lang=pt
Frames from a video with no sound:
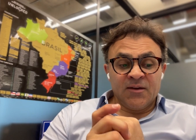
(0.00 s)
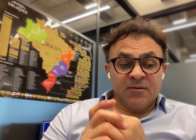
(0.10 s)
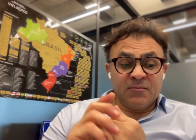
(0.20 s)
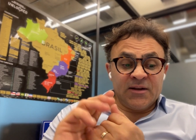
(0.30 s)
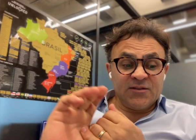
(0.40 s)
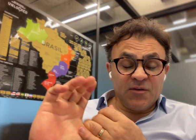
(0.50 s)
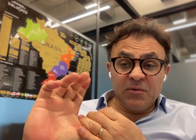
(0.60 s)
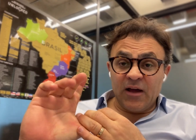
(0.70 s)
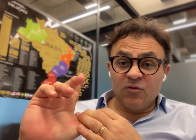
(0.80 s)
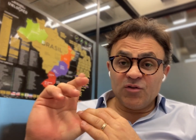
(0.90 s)
Mas vamos
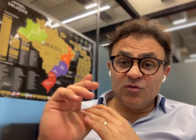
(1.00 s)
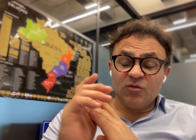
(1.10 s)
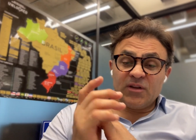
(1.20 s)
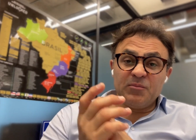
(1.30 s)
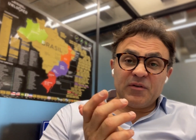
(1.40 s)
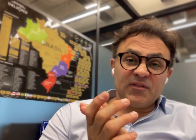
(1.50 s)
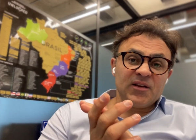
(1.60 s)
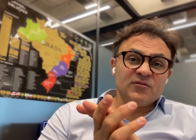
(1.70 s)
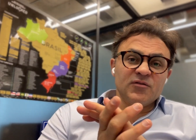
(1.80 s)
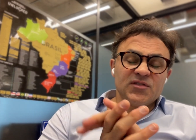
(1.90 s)
lá, hoje eu estou aqui para falar
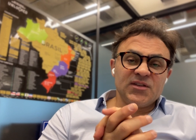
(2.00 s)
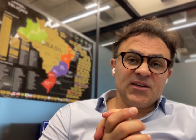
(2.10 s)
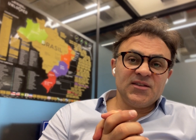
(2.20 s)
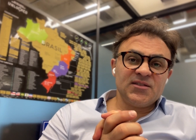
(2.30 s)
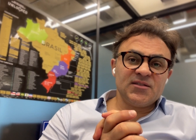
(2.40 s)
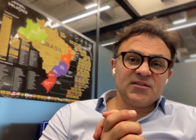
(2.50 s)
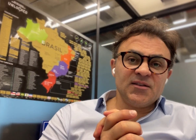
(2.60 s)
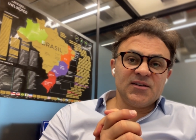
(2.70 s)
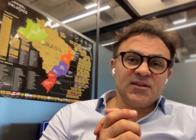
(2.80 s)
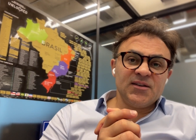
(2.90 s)
com vocês
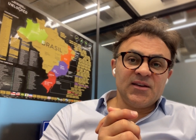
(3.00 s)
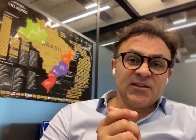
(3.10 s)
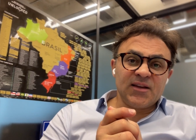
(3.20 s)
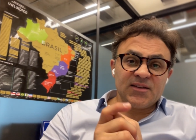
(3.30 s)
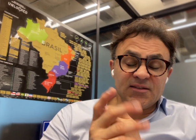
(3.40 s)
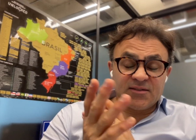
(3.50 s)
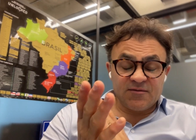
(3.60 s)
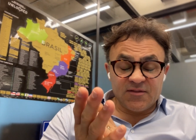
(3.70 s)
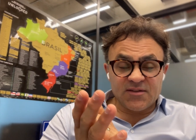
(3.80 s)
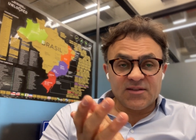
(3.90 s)
é, e até que
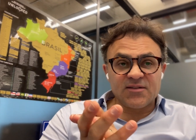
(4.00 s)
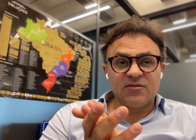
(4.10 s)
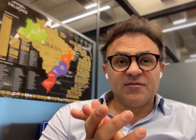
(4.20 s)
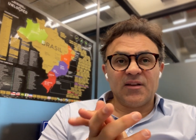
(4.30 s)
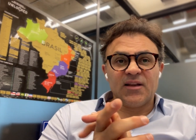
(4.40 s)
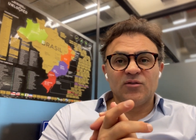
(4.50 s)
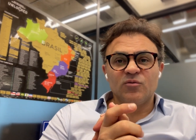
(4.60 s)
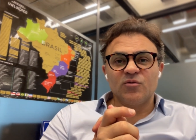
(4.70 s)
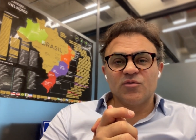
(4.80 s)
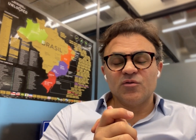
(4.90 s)
fiz questão de falar do
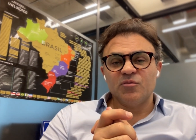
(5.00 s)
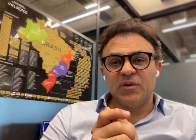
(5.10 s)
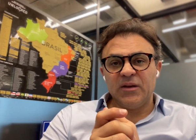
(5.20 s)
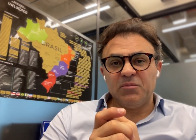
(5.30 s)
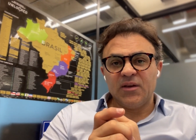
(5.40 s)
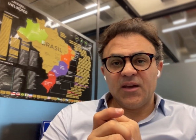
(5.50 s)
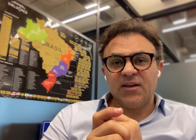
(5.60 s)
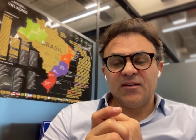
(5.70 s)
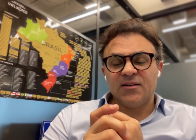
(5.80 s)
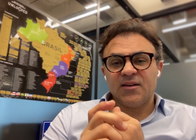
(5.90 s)
curso do
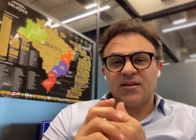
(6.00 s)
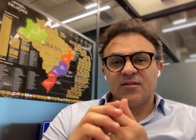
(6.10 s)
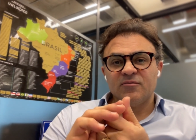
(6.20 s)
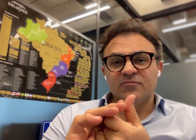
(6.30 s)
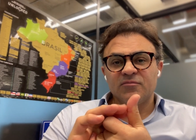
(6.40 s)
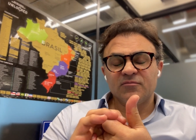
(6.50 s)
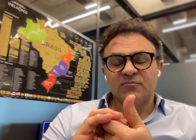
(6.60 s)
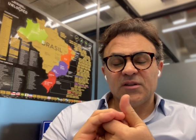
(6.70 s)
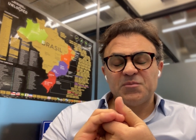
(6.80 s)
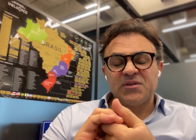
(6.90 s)
MiniBA, né, que é um,
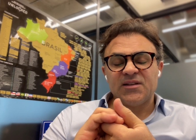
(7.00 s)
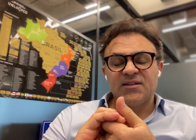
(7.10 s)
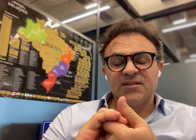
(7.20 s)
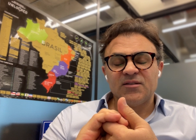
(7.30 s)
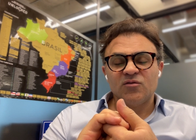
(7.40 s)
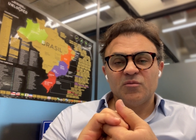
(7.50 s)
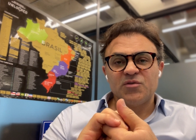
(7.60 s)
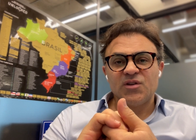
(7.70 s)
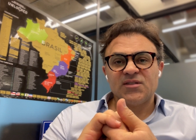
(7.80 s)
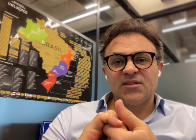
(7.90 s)
uma especialização sobre
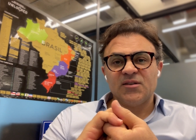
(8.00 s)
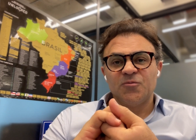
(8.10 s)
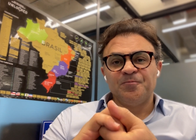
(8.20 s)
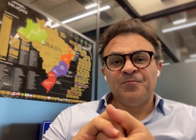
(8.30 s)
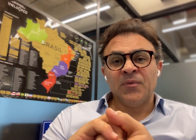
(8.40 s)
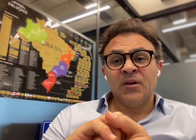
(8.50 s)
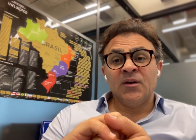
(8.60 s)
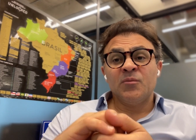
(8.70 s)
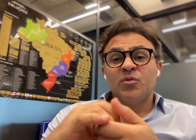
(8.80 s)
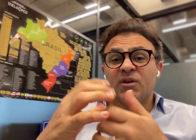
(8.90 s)
gestão,
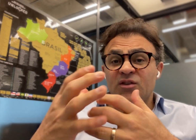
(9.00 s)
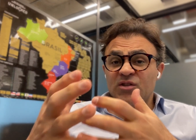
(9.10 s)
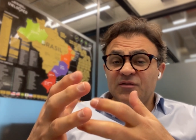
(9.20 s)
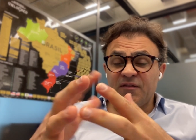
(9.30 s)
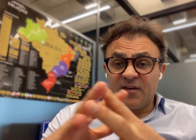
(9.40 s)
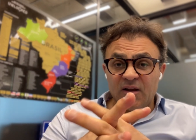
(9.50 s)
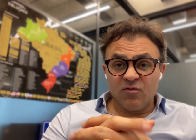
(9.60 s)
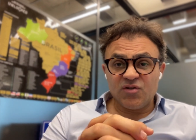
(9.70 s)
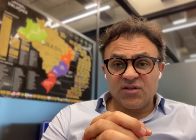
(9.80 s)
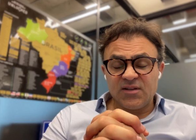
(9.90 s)
porque a gente vai falar
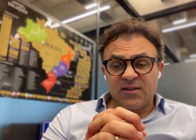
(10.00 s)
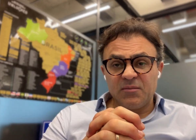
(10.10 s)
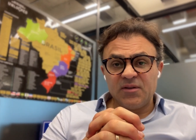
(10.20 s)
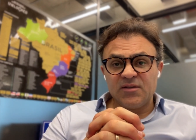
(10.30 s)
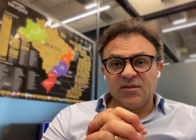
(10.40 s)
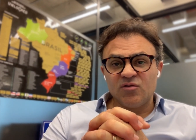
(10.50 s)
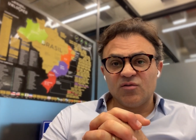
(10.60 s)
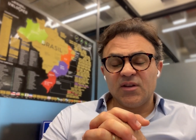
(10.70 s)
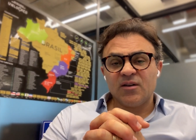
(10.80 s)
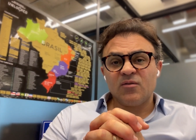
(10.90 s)
hoje exatamente
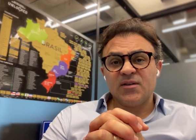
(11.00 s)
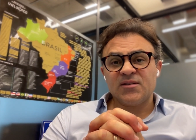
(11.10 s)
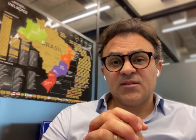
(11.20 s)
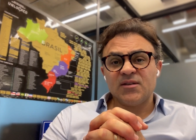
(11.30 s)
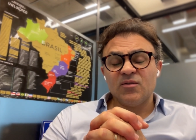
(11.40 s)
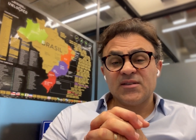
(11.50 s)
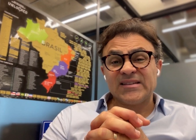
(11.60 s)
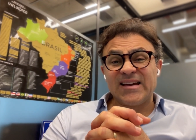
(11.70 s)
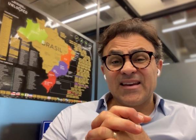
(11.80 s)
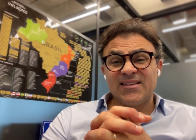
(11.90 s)
isso, né? Quais são as
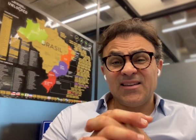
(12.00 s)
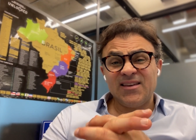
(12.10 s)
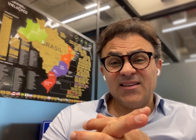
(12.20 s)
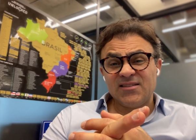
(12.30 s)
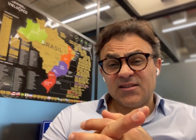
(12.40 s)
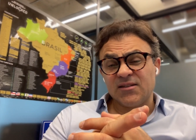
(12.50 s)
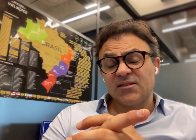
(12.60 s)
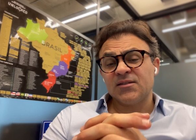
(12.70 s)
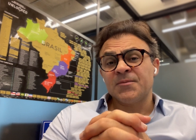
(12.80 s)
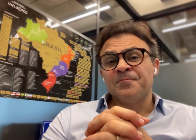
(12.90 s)

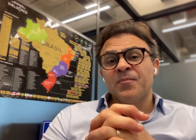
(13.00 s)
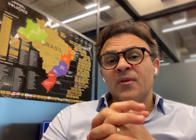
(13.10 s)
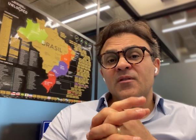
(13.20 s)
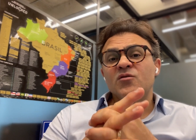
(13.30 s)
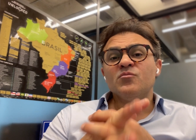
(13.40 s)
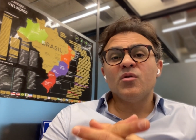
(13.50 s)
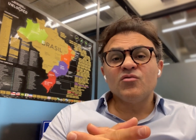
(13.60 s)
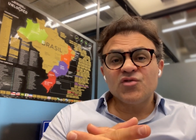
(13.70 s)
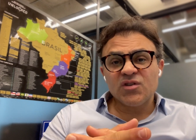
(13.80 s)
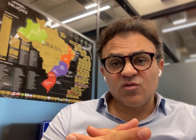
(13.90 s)
características de um bom
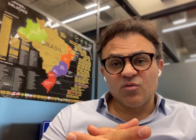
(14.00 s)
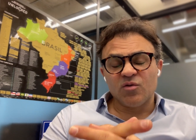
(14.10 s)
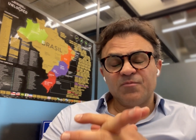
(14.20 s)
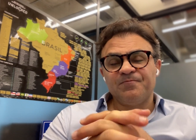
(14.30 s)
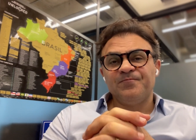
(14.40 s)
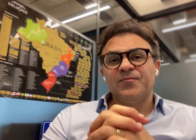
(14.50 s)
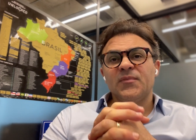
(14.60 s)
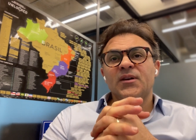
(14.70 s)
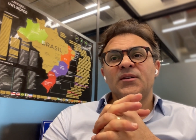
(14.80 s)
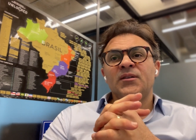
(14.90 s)
gestor,
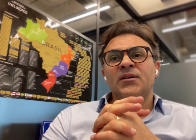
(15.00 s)
né?